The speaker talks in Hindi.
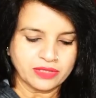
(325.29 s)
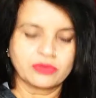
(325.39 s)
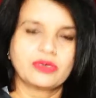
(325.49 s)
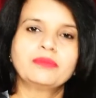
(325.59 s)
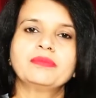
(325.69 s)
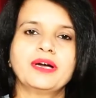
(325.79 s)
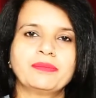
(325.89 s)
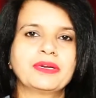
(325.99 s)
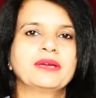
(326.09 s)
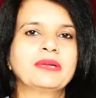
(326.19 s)
तो अब
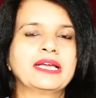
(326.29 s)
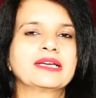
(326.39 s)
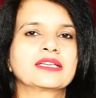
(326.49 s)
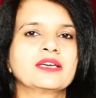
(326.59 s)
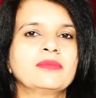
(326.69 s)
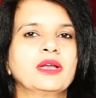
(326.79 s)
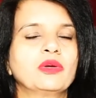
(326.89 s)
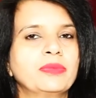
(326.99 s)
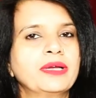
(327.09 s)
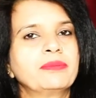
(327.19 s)
अपने अप्लाई करते हैं
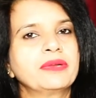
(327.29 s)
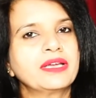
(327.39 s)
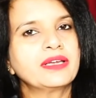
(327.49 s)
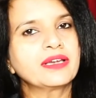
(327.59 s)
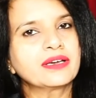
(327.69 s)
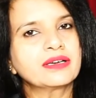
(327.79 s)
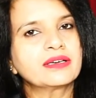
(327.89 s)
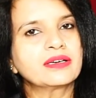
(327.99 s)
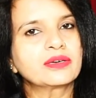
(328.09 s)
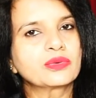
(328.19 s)
बालों पर अपने
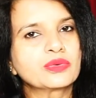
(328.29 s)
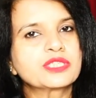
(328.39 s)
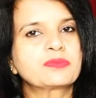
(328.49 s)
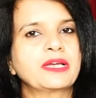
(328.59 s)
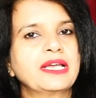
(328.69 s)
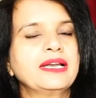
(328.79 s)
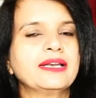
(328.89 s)
हेयर रूट्स पे